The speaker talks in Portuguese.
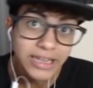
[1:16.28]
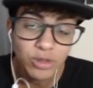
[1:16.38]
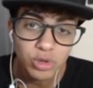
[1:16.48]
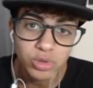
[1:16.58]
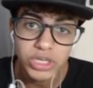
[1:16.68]
e
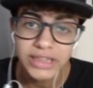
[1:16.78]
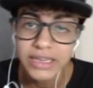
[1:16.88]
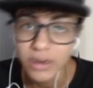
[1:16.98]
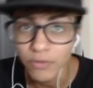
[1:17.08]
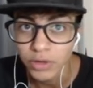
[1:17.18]
no
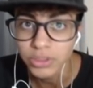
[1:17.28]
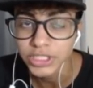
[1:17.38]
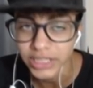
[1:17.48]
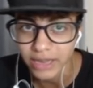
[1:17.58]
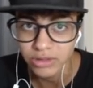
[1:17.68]
Twitter, que eu fico
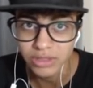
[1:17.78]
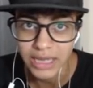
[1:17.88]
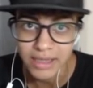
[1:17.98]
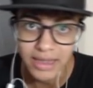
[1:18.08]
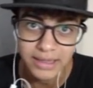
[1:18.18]
direto
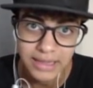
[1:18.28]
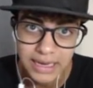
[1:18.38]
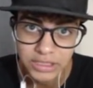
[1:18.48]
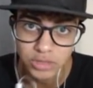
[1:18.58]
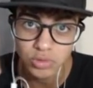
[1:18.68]
online lá
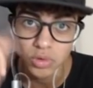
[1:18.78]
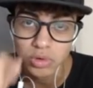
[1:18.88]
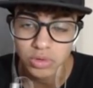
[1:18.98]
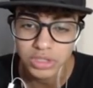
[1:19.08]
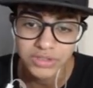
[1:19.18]
interagindo
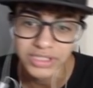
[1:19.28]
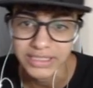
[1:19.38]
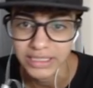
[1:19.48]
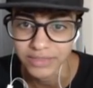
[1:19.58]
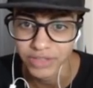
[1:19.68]
com todos
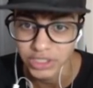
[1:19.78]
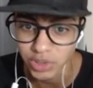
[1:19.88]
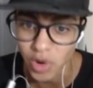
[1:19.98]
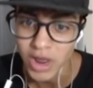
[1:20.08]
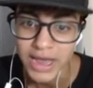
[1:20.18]
vocês,
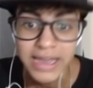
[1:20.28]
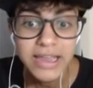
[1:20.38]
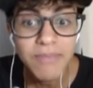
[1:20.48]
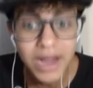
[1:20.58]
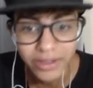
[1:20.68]
fechou?
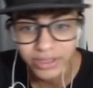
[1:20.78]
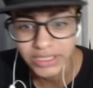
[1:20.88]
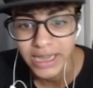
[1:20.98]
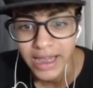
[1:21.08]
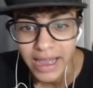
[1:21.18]
E,
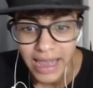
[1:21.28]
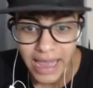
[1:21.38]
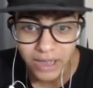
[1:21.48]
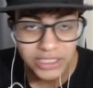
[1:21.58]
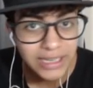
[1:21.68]
manos...
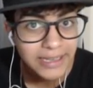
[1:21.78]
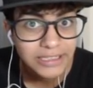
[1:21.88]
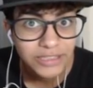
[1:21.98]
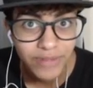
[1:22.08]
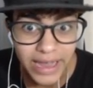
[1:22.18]
É o
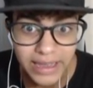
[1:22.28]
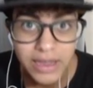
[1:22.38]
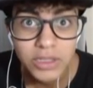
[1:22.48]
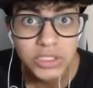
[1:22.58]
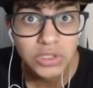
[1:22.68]
seguinte, velho,
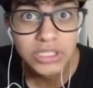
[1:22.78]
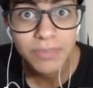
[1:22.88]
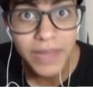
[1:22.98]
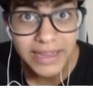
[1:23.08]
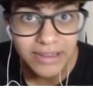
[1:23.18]
eu estou
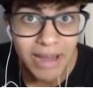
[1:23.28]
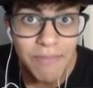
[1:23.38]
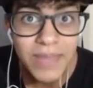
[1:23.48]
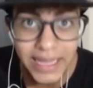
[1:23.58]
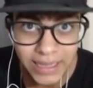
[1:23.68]
esperando a
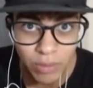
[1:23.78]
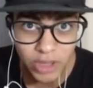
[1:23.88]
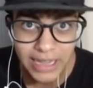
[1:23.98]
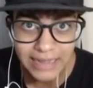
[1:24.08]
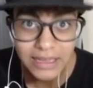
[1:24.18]
minha
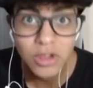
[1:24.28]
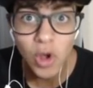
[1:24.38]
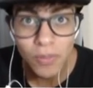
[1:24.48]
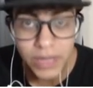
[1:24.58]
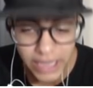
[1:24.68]
namorada
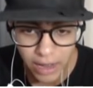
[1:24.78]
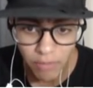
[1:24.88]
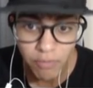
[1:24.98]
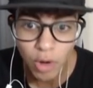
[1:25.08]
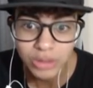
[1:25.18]
Lobinha
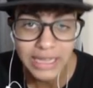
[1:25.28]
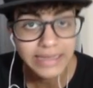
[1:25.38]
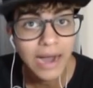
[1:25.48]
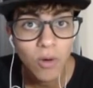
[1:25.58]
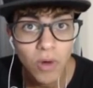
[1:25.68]
voltar
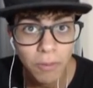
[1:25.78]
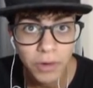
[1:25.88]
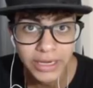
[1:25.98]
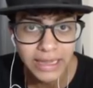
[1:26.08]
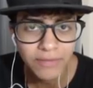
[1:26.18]
da rua
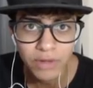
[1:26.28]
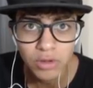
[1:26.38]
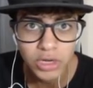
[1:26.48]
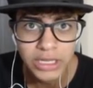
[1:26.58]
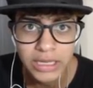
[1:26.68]
porque ela
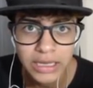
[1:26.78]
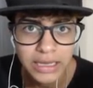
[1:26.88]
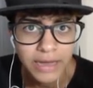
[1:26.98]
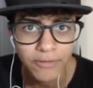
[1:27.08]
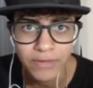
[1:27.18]
falou
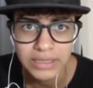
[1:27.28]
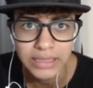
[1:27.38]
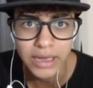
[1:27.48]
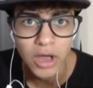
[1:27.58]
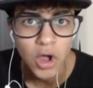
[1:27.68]
que ia
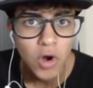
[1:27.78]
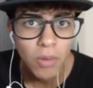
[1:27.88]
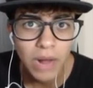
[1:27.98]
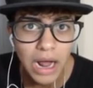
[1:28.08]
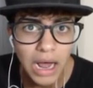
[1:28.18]
fazer
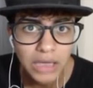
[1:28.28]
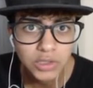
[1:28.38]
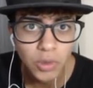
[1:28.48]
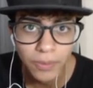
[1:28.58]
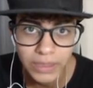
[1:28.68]
uma
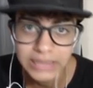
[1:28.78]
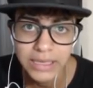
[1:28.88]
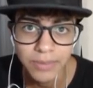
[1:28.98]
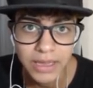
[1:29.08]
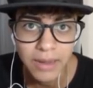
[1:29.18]
surpresa
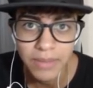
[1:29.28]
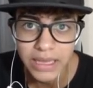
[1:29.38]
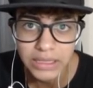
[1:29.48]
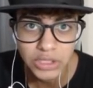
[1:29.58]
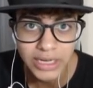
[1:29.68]
aí para
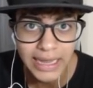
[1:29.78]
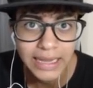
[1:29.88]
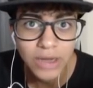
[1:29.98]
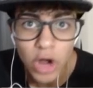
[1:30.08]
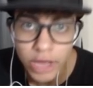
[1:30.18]
mim, só que
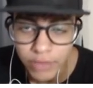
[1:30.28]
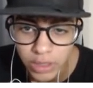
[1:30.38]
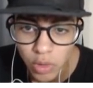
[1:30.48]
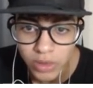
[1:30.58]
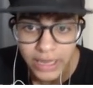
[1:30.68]
ela não
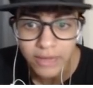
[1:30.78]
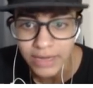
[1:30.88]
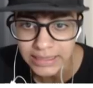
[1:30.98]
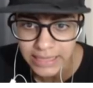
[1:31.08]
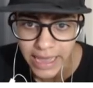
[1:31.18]
revelou o que que
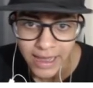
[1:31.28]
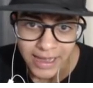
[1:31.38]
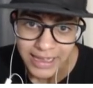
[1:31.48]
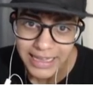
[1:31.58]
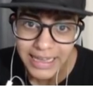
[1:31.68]
vai ser
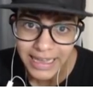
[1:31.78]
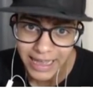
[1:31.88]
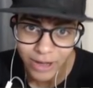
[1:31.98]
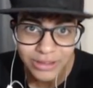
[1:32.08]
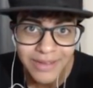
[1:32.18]
e
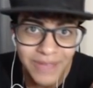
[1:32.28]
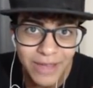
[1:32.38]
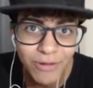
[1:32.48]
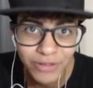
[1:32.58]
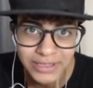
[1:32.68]
eu
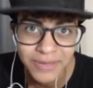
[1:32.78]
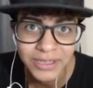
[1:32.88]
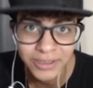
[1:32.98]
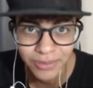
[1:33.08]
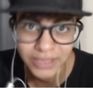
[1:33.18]
também vou fazer
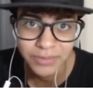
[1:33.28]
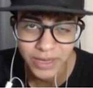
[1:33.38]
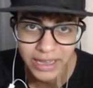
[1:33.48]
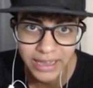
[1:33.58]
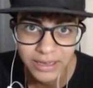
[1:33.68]
uma surpresa
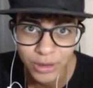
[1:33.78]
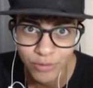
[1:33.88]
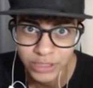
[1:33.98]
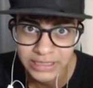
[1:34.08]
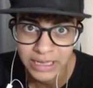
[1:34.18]
para ela, que eu
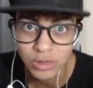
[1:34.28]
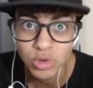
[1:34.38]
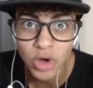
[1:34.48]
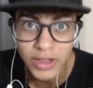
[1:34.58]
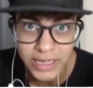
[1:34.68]
vou estar
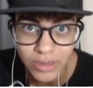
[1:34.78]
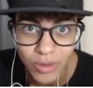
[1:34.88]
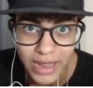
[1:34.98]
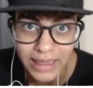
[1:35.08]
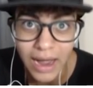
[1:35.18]

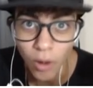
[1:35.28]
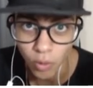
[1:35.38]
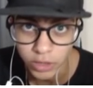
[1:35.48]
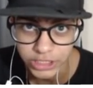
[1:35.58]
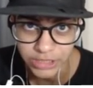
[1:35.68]
torando ela
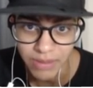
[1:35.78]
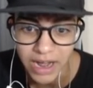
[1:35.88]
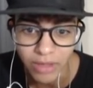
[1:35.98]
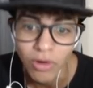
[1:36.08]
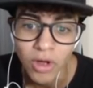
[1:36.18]
hoje,
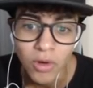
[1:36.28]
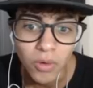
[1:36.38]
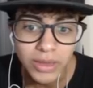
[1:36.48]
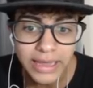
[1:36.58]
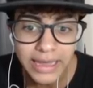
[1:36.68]
mano.
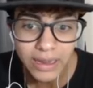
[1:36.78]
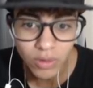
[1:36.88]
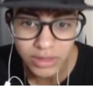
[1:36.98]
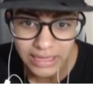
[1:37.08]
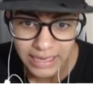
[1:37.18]
O que que
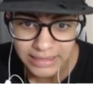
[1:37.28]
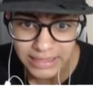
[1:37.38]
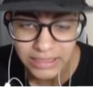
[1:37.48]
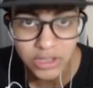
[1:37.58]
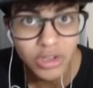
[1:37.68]

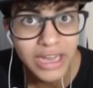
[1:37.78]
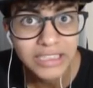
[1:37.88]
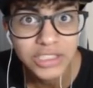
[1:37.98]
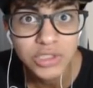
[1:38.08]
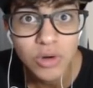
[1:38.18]
acontece? Essa
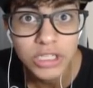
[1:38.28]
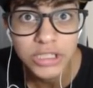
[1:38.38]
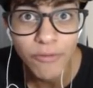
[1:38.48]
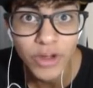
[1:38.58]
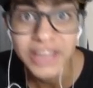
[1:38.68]
toragem de
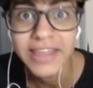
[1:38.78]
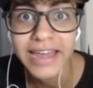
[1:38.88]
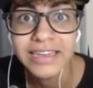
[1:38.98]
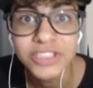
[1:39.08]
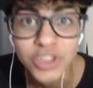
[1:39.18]
hoje foi
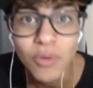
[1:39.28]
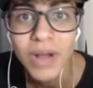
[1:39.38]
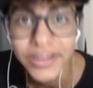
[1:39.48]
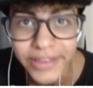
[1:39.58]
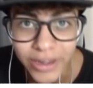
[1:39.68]
ideia de um
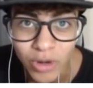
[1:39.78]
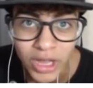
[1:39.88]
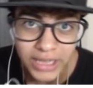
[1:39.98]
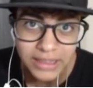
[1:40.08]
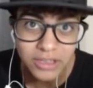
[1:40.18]
maninho,
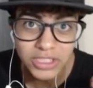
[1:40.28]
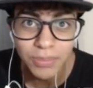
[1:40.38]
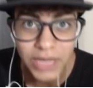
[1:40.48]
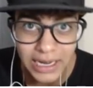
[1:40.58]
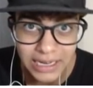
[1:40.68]
então se
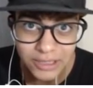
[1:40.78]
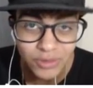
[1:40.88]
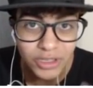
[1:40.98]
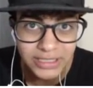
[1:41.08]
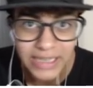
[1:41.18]
por acaso
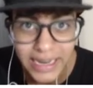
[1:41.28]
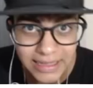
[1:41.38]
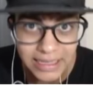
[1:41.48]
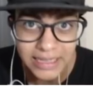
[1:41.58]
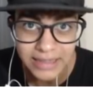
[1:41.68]
você
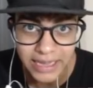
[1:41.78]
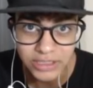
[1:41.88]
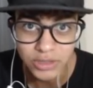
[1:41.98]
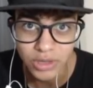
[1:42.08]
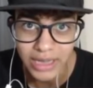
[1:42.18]
aí tem ideia
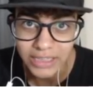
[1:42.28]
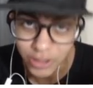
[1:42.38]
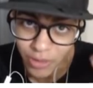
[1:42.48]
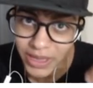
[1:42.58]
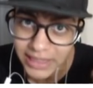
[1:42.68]
de toragem,
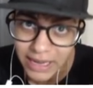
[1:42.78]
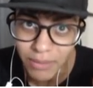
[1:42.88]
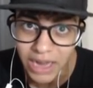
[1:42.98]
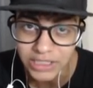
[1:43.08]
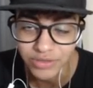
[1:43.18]
comenta aí
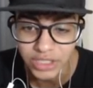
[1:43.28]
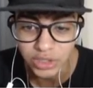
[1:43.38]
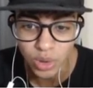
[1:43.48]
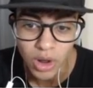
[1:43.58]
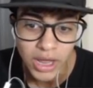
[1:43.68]
embaixo,
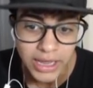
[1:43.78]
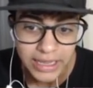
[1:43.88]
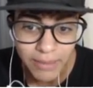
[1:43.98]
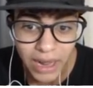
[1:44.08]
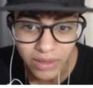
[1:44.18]
fechou?
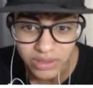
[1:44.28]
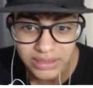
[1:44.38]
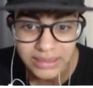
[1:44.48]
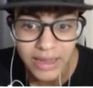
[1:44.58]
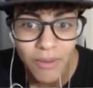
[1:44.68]
E mano,
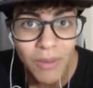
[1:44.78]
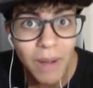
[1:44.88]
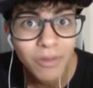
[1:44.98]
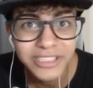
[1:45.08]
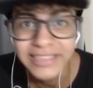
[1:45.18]
tem
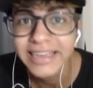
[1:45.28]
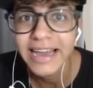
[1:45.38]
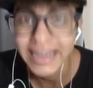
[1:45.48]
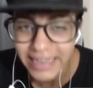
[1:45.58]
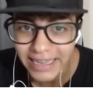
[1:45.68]
uma
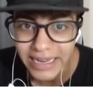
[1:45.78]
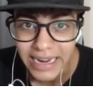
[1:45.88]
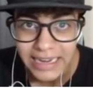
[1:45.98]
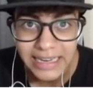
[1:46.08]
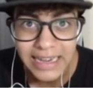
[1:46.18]
musiquinha aí
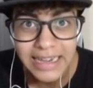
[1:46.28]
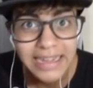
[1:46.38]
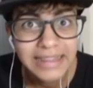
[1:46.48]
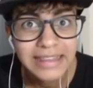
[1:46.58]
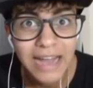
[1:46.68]

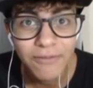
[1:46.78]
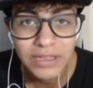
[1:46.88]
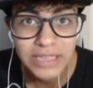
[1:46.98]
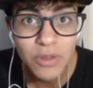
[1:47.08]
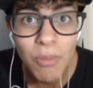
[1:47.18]
que tá
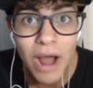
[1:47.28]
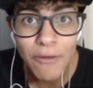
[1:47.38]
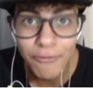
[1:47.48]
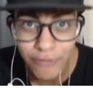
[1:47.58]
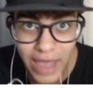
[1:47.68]
fazendo uma
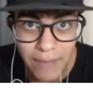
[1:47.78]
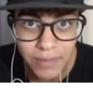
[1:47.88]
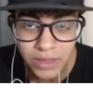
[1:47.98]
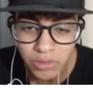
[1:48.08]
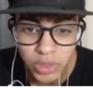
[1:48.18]

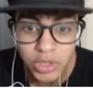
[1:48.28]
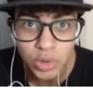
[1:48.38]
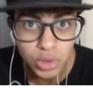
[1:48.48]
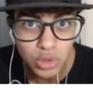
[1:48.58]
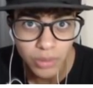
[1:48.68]
febre no
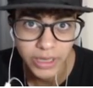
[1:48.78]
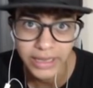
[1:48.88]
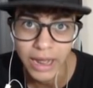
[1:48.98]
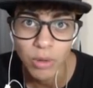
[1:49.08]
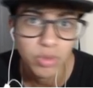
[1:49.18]
YouTube,
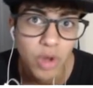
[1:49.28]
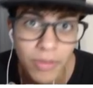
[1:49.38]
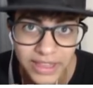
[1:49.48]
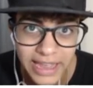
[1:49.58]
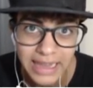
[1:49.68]
que é o
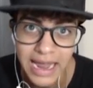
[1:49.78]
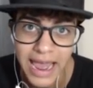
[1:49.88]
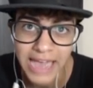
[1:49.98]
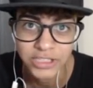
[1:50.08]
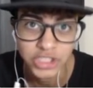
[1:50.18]
nome dela
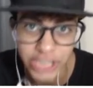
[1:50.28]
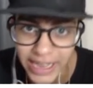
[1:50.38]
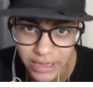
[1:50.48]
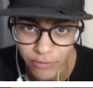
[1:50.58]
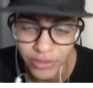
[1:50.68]
é
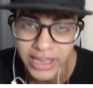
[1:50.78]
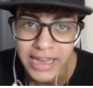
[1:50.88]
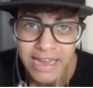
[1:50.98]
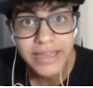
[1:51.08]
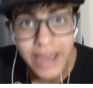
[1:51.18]
Jennifer.
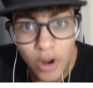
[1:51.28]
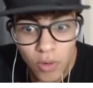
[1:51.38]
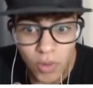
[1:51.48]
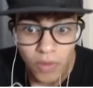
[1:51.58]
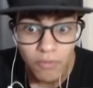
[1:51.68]
E
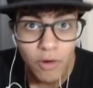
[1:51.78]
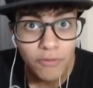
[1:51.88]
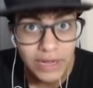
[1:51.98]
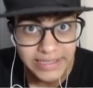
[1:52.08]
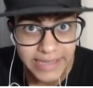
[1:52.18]
eu vou
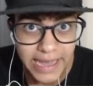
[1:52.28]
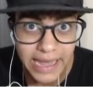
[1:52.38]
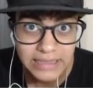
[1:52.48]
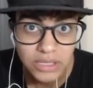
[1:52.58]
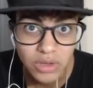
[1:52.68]
fazer
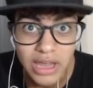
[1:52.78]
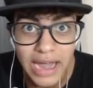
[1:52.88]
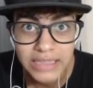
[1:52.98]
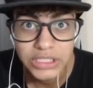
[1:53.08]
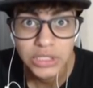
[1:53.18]
essa
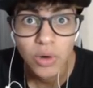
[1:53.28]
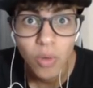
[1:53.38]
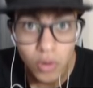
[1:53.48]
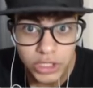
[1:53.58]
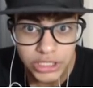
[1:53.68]
toragem
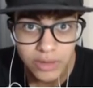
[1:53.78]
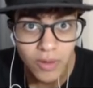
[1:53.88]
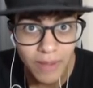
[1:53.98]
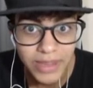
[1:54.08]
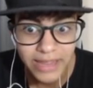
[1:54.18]
hoje
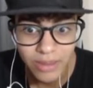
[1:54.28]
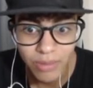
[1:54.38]
com a minha